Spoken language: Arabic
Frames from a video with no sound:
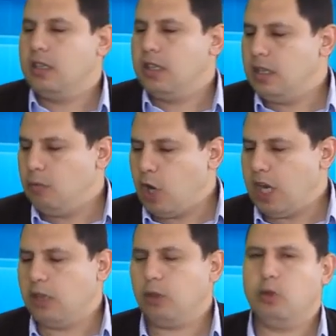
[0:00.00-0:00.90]

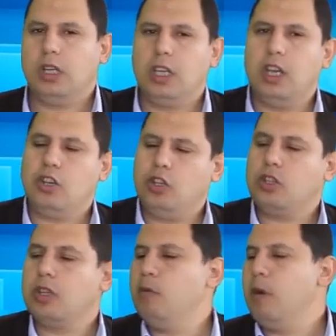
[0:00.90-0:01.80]
المجند يدخل الجيش
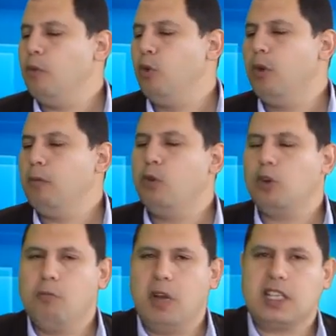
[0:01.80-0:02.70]
يشتموه بابوه وامه
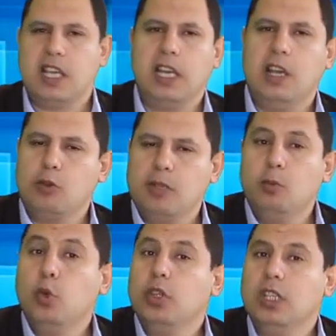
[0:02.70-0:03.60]
وان امك زانيه
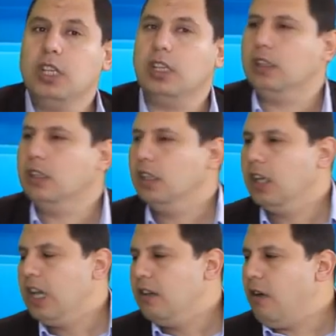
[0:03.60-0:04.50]
ويسبوا له الدين
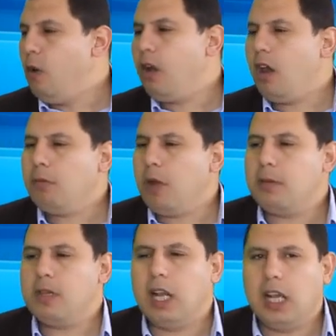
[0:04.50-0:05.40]
فهو الولد
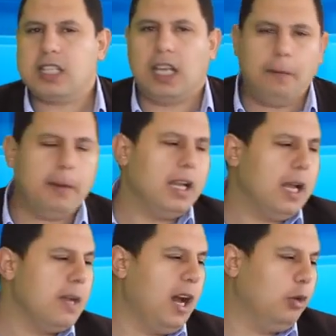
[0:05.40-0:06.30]
بقى خلاص يعني
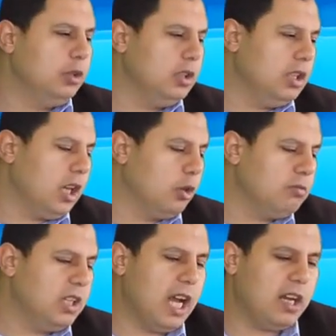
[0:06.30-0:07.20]
لم يعد
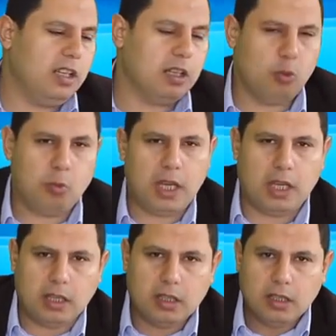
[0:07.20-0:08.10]
يثر من اجل يرد
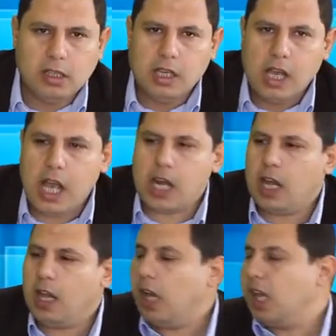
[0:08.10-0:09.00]
امه هل
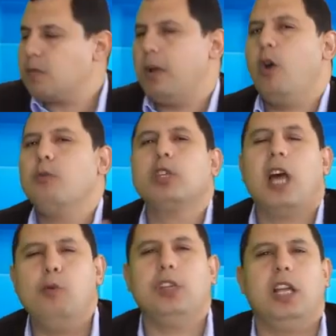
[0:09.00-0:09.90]
هي خلاص بقى هو
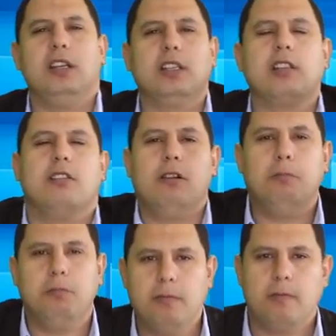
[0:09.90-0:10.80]
متعود على الاغتصاب